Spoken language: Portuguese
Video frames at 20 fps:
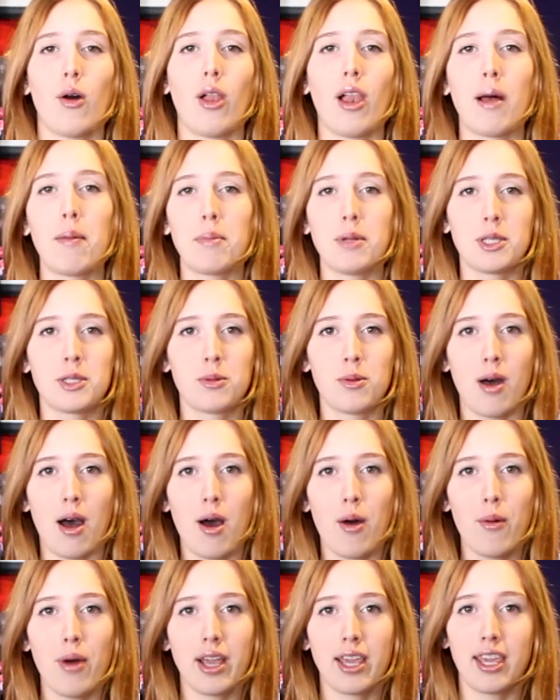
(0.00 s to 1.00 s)
Olá
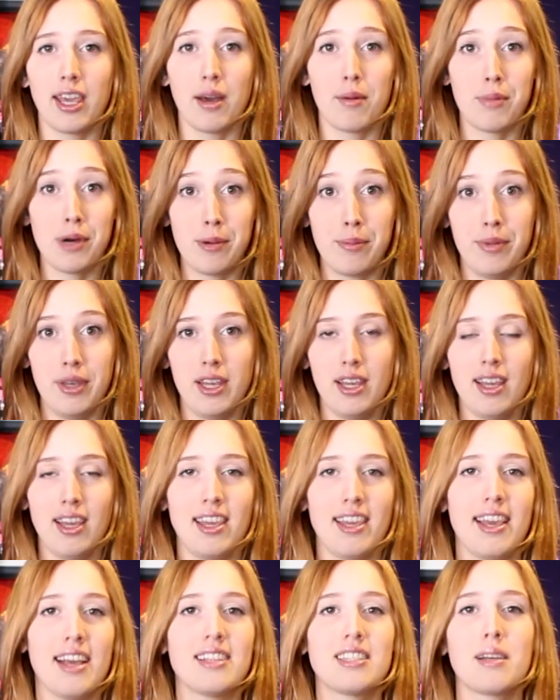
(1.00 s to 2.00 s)
pessoal, aqui é a Babi
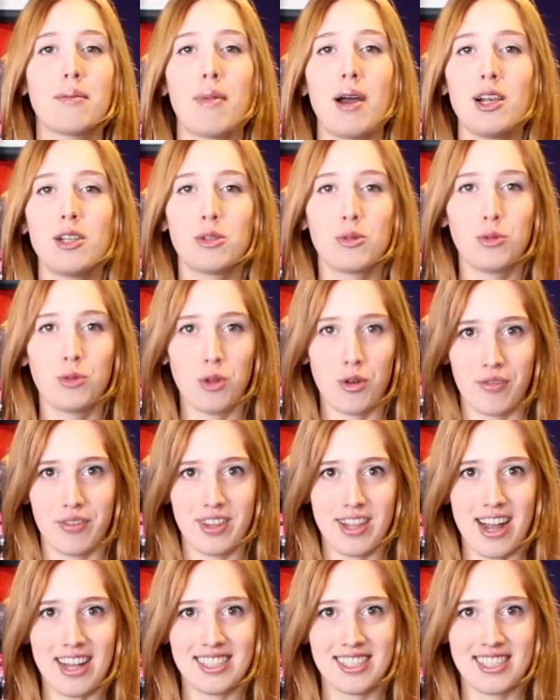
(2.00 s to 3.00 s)
e esse é mais um
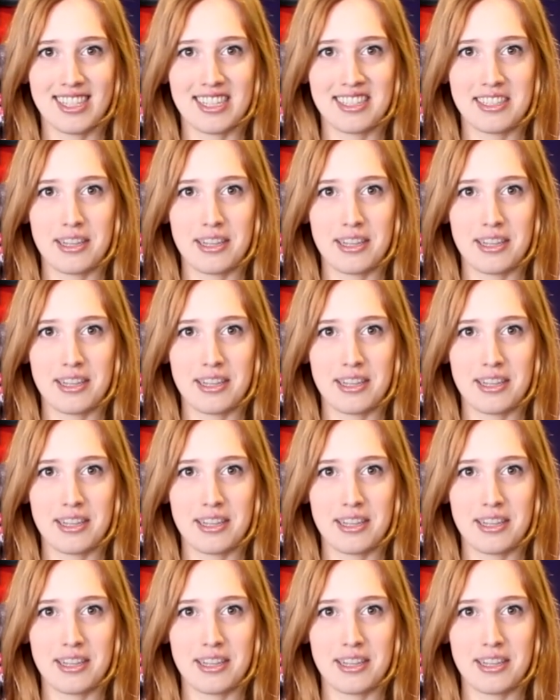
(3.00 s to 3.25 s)
Novidades da